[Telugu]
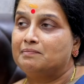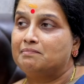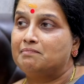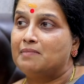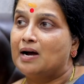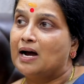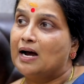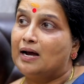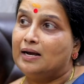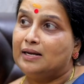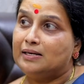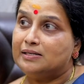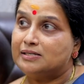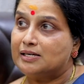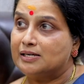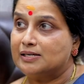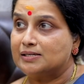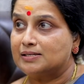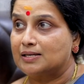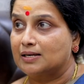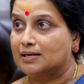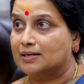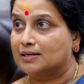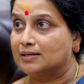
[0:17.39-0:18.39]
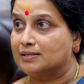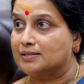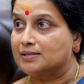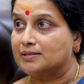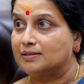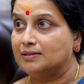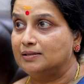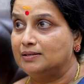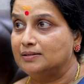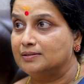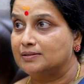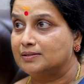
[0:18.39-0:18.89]
మా ఆయన చేశారు కదా
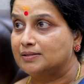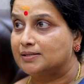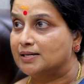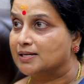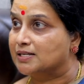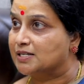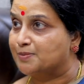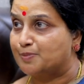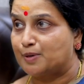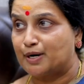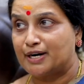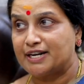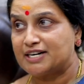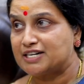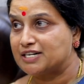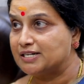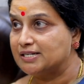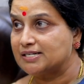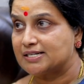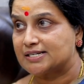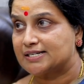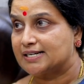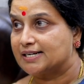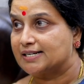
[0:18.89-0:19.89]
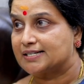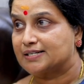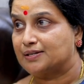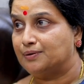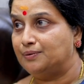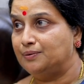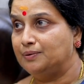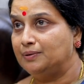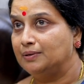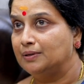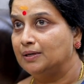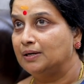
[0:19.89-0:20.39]
సార్ సిక్స్ ప్రొడక్షన్స్ చేసాం
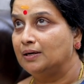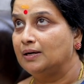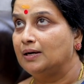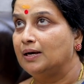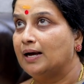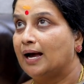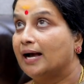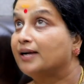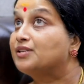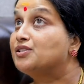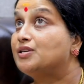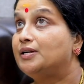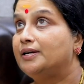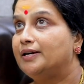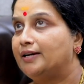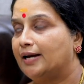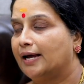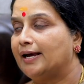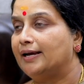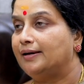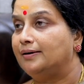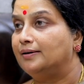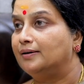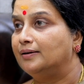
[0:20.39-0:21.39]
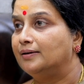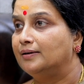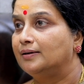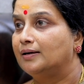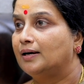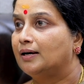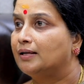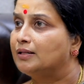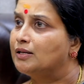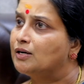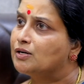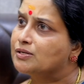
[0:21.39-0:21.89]
యాక్చువల్లీ నైన్
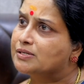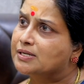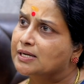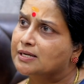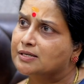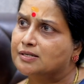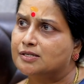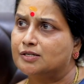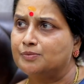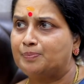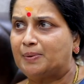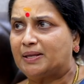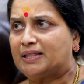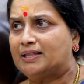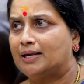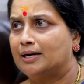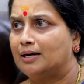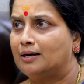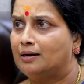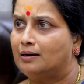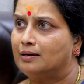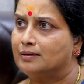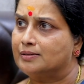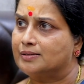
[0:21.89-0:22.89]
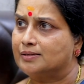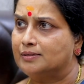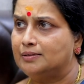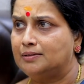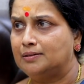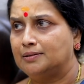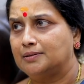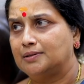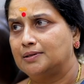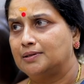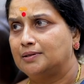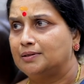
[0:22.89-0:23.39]
అందులో సిక్స్ పెద్ద హిట్లు సార్
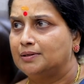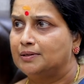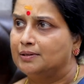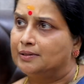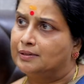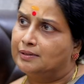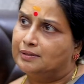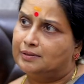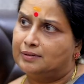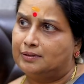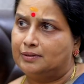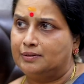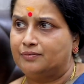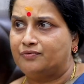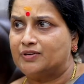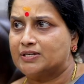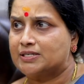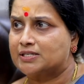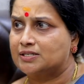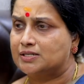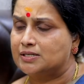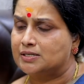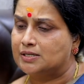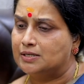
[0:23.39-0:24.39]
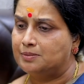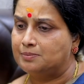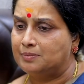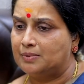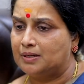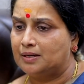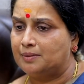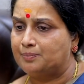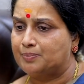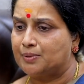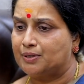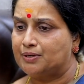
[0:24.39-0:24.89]
ఫస్ట్ సినిమా
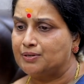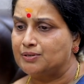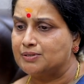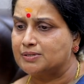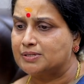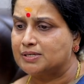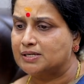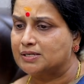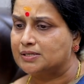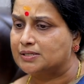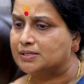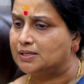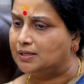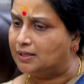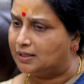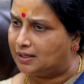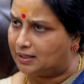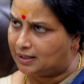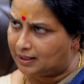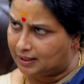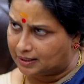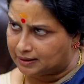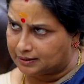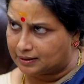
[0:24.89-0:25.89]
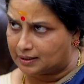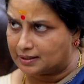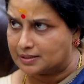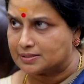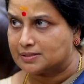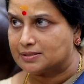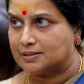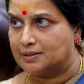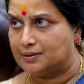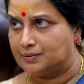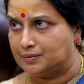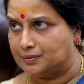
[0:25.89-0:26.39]
ప్రొడ్యూస్ చేసి నేనే కథ
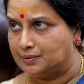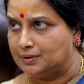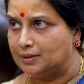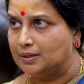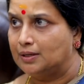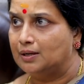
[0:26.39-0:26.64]
రాశాను